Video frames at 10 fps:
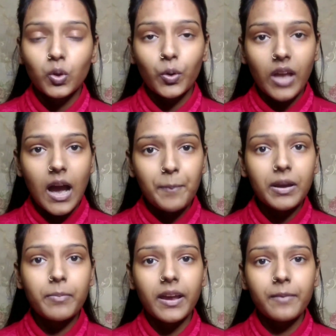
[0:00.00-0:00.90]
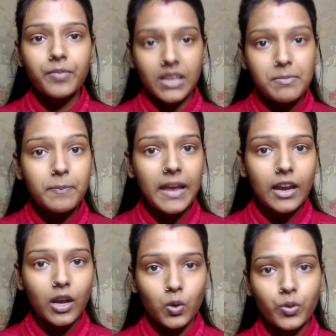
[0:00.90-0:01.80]
तो यहाँ पर मैं सिरम अप्लाई
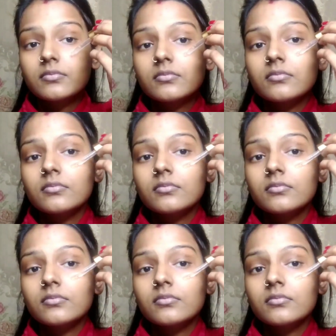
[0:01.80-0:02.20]
कर लूँगी